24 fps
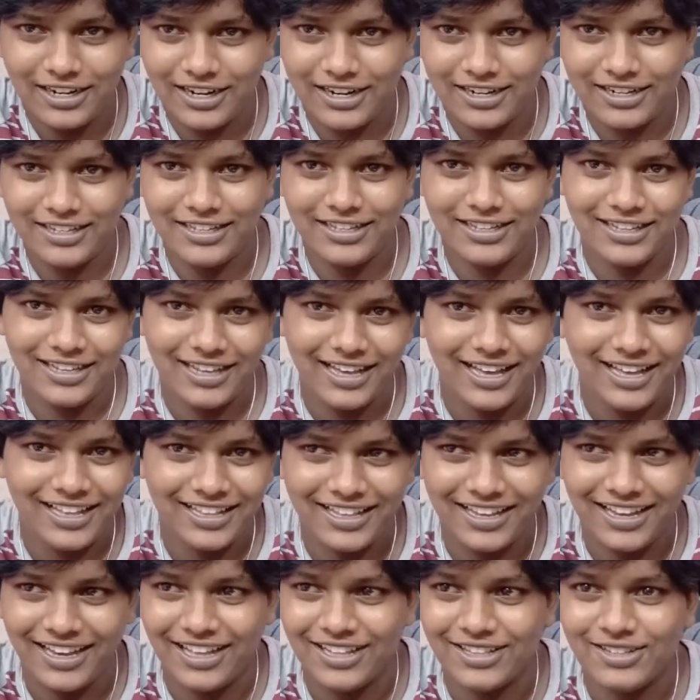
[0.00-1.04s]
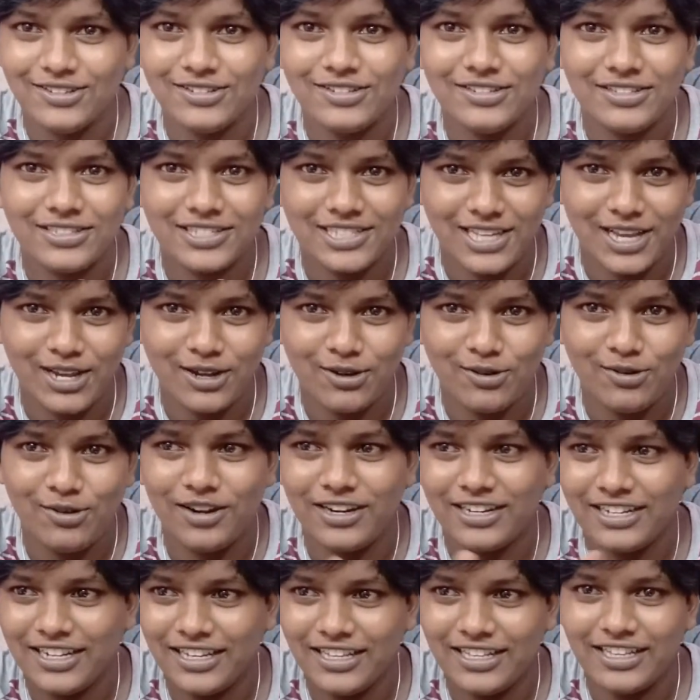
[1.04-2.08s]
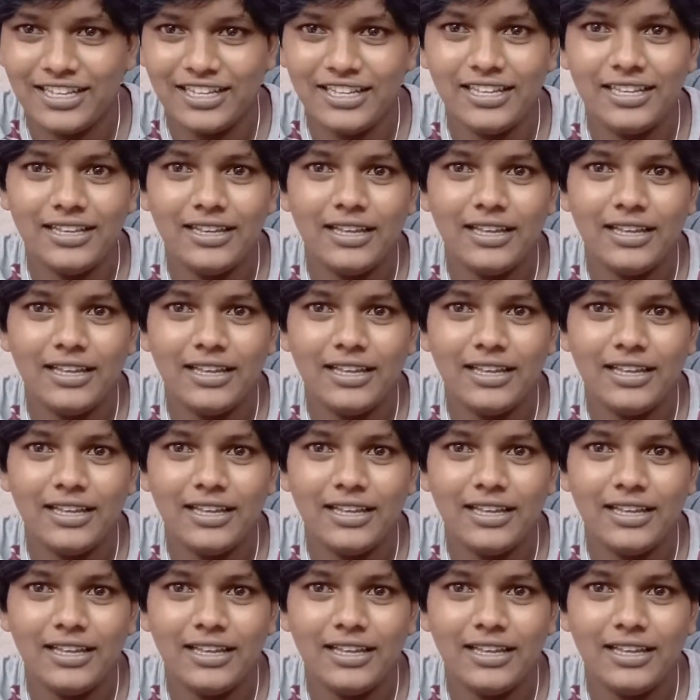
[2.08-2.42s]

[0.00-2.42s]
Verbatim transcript: కానీ అది కాదు శంకు అంటే ఇది